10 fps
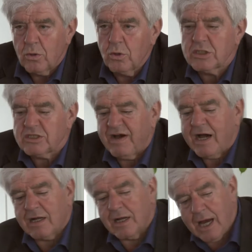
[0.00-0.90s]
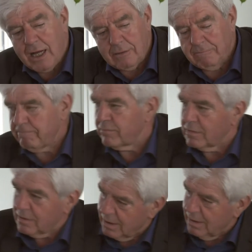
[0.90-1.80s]
Uns war klar,
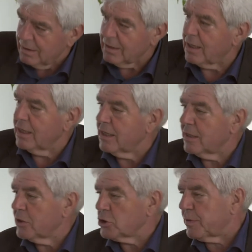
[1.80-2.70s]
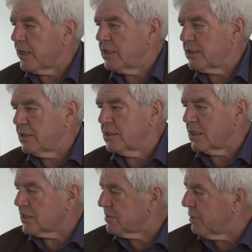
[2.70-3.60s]
nach längeren Gesprächen,
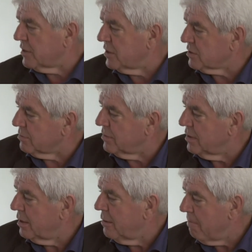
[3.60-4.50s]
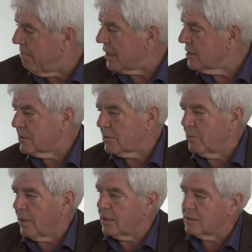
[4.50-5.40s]
dass es bei diesem Band
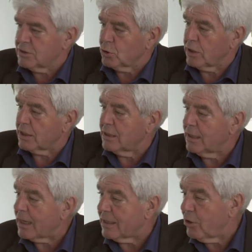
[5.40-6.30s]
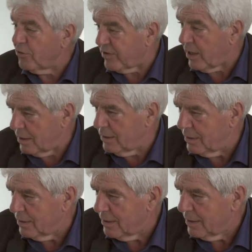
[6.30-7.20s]
um einen sogenannten Langläufer
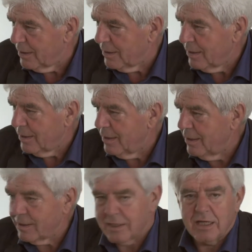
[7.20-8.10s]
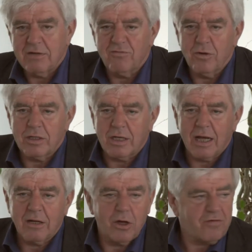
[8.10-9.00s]
äh, gehen würde.
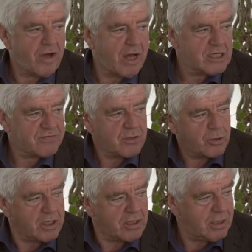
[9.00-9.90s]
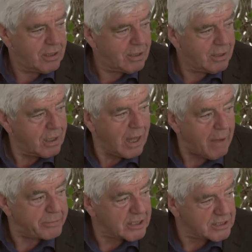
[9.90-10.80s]
Langläufer heißt, wenn du den
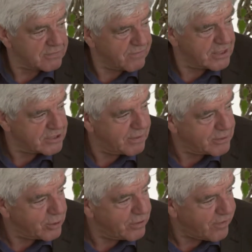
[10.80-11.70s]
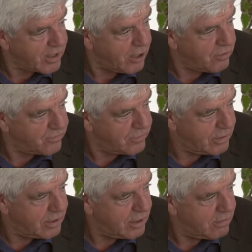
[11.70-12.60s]
absetzen willst, wenn du den
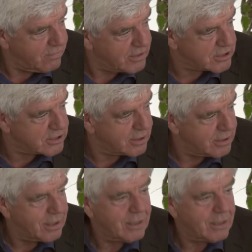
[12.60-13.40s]
verkaufen willst,